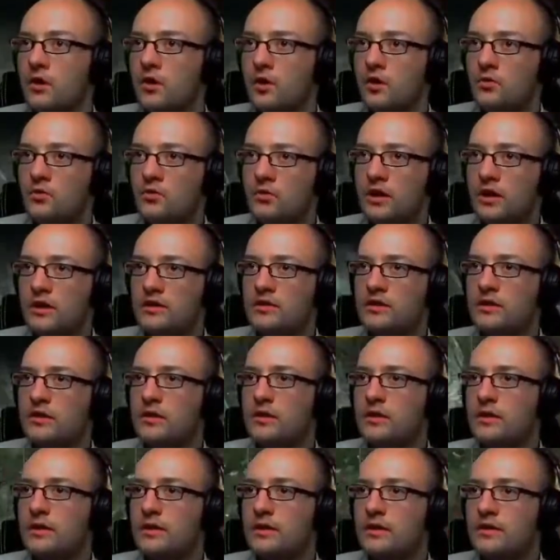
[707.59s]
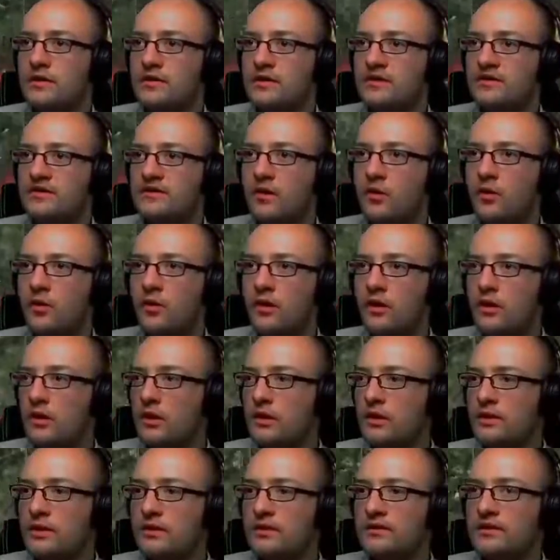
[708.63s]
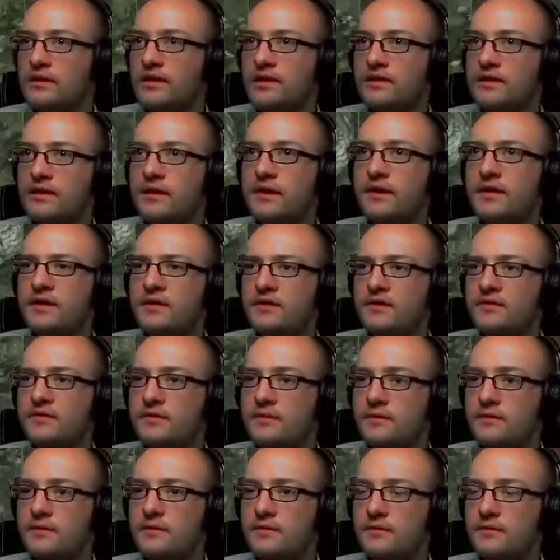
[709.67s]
Oh, der hat ja, der ist ja hohl. Der hat ja gar nichts.